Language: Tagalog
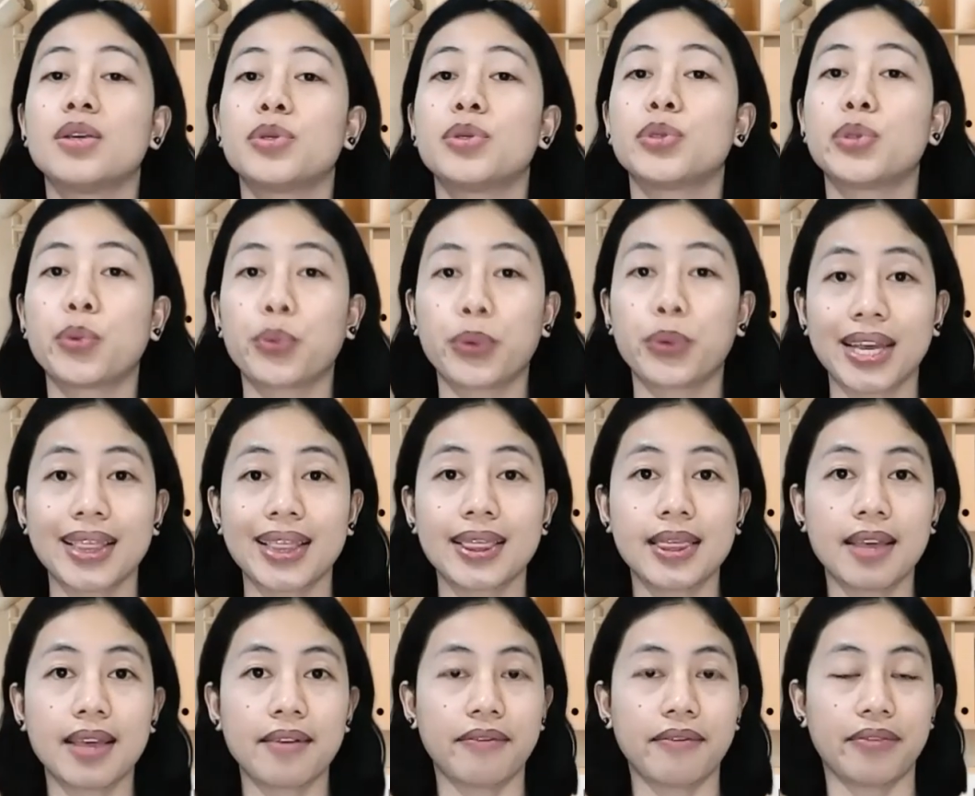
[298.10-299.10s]
So with
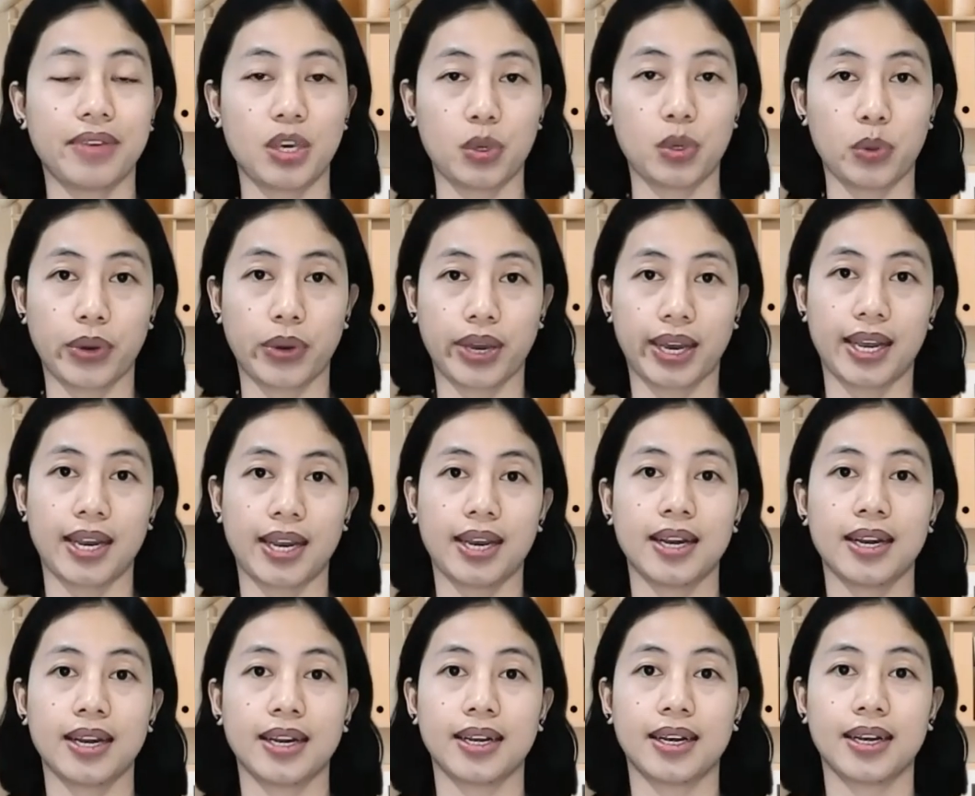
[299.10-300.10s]
the
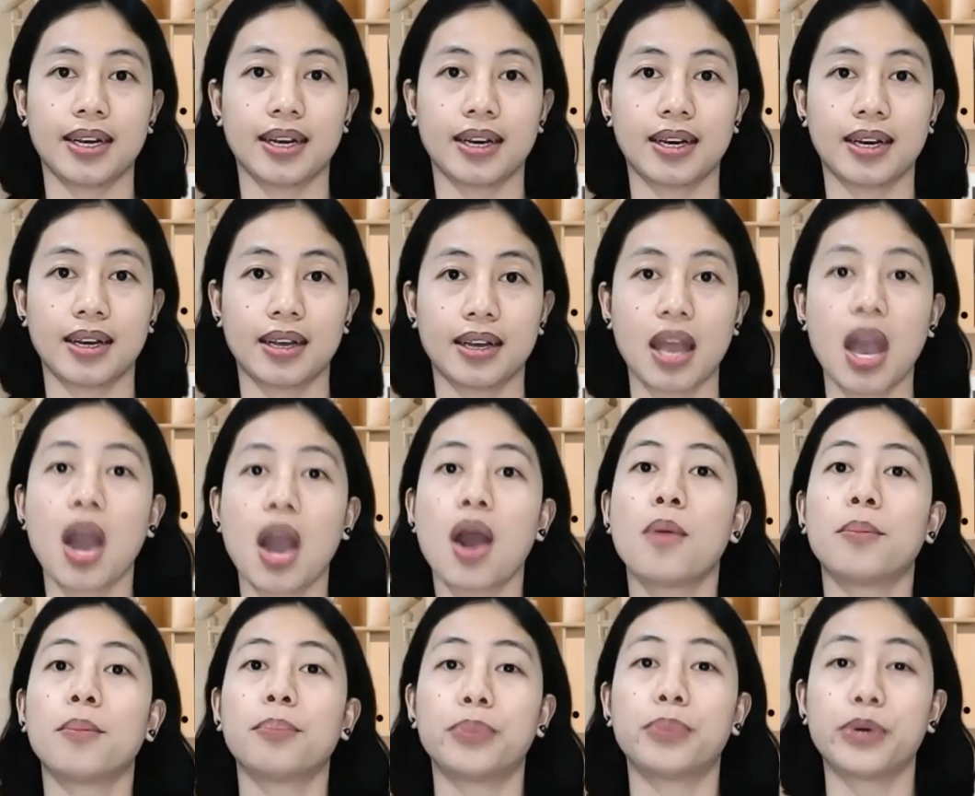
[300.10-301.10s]
VUL,
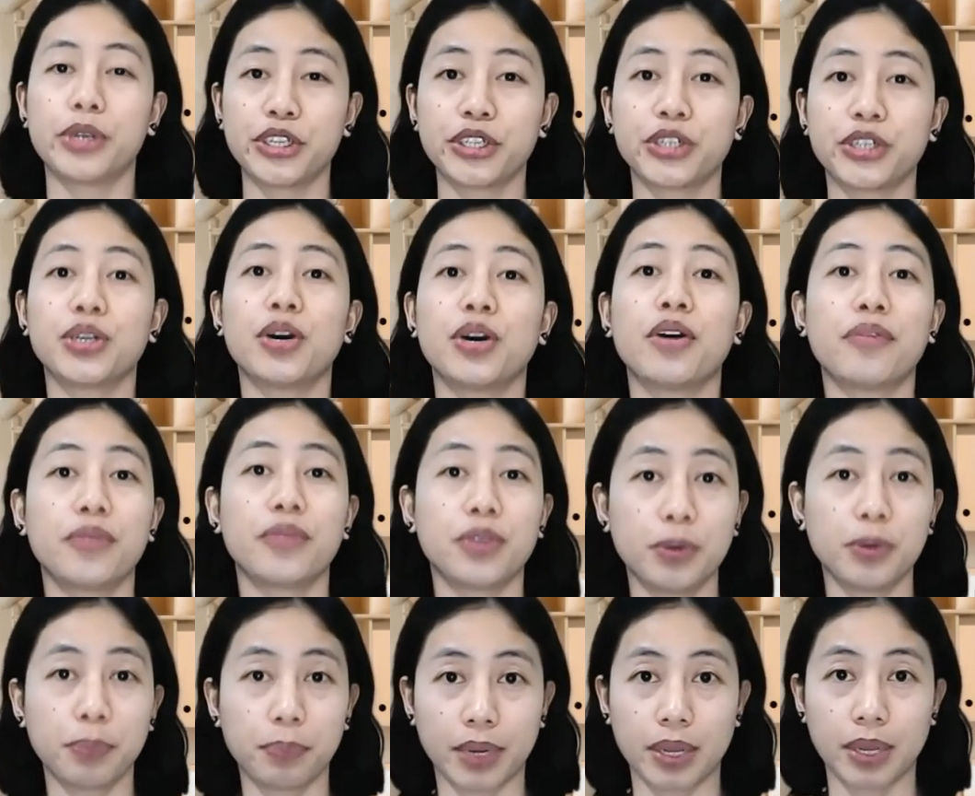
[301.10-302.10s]
portion of
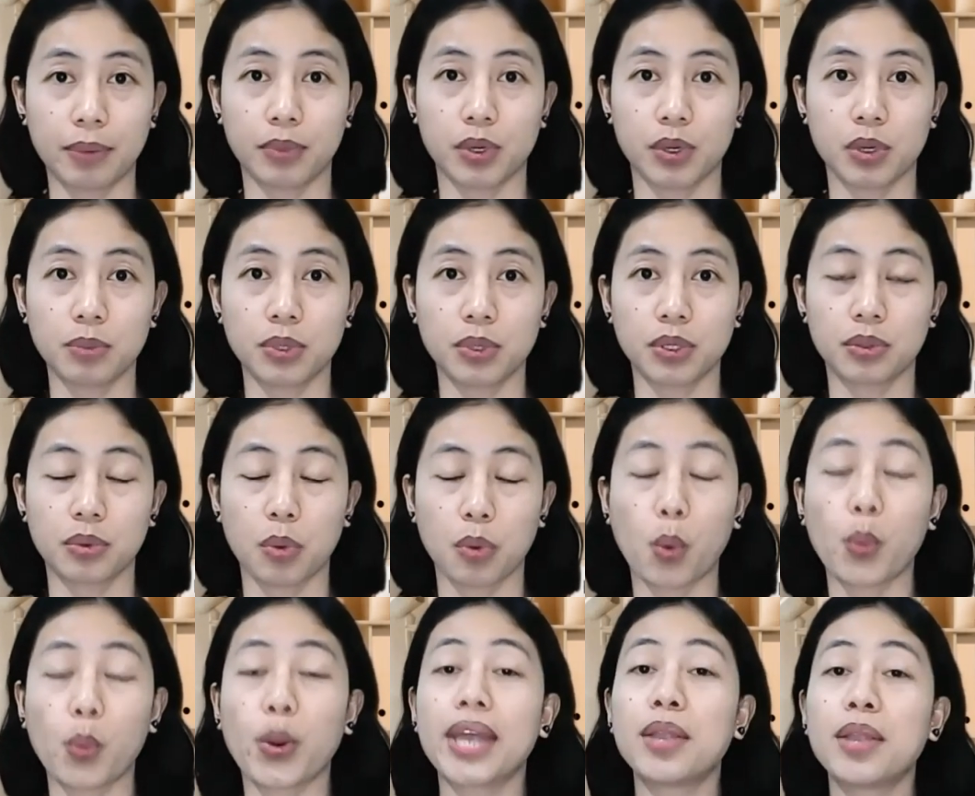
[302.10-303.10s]
your premiums,
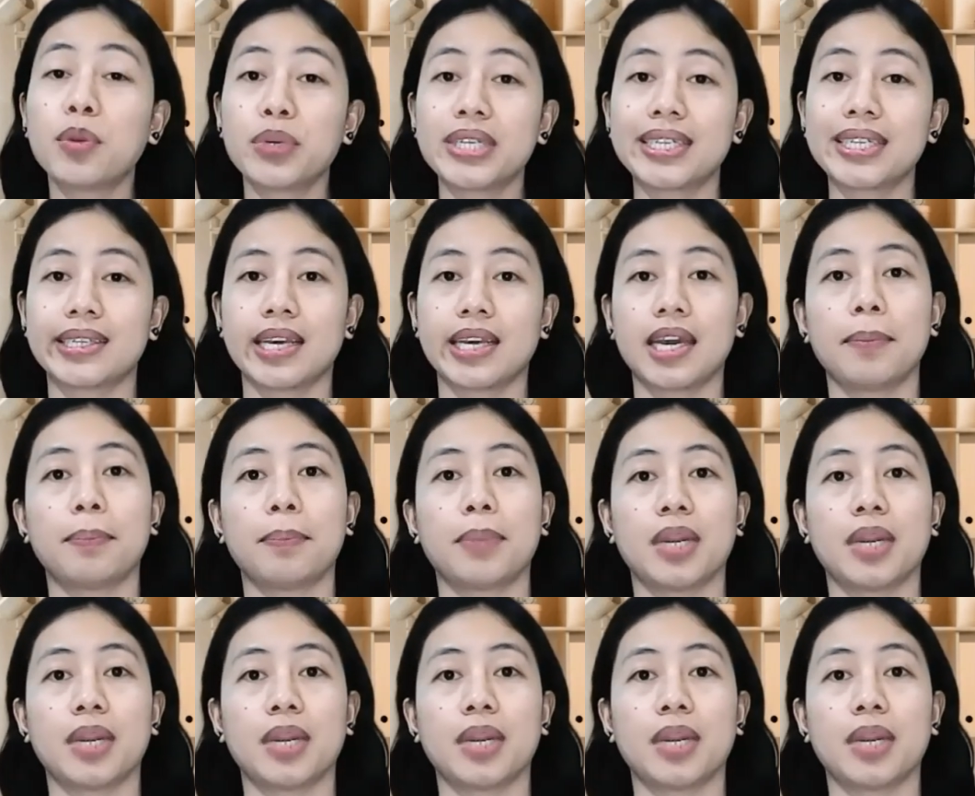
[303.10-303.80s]
when we say